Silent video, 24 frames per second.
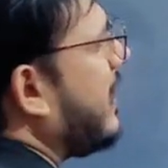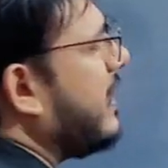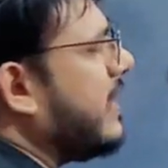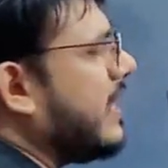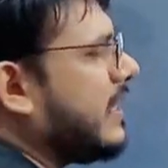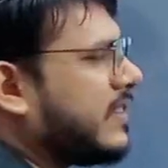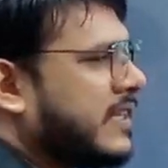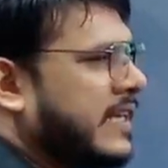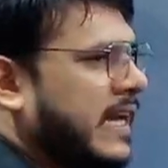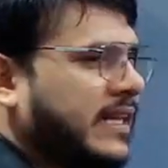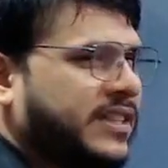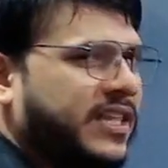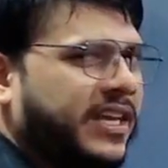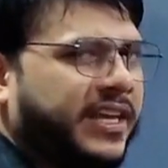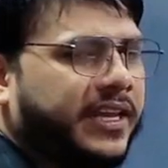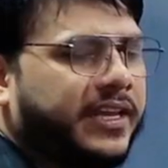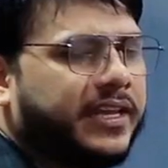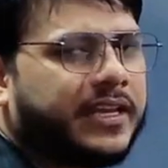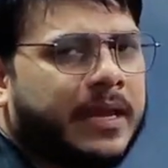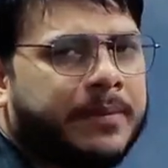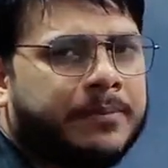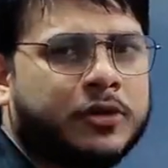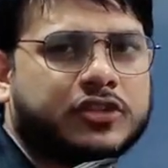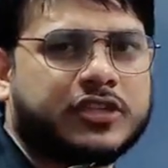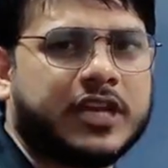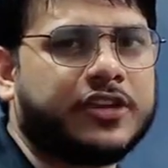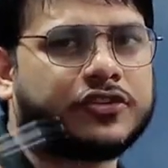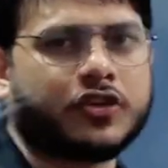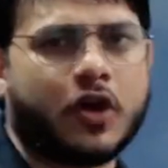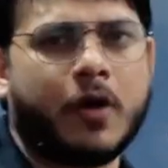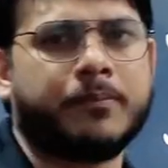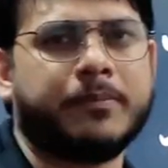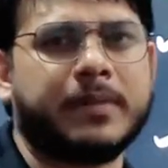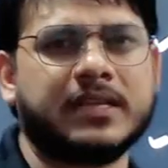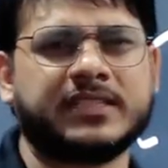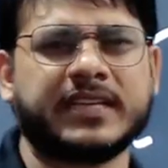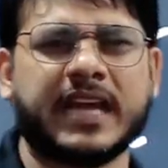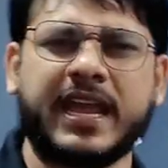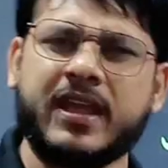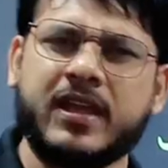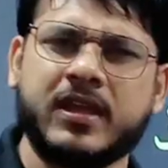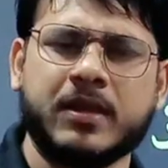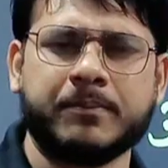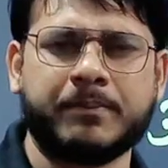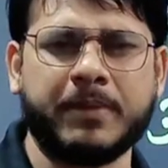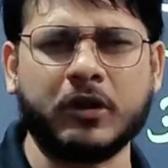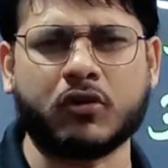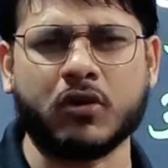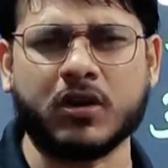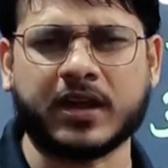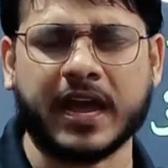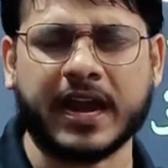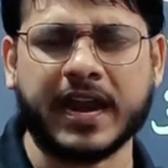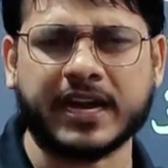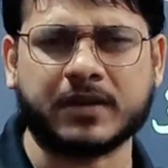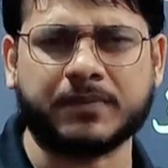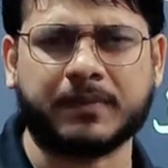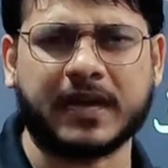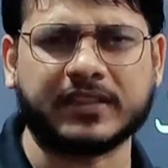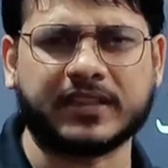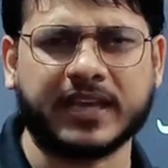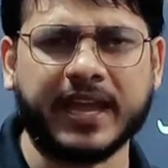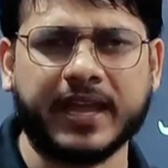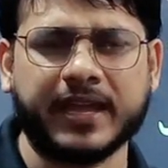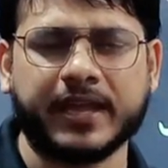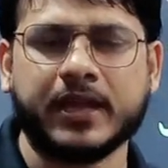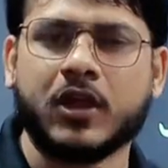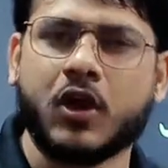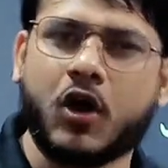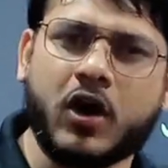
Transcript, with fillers: नीयत क्या थी कि मुझे जॉब मिल जाए बिल्कुल करेक्ट बात है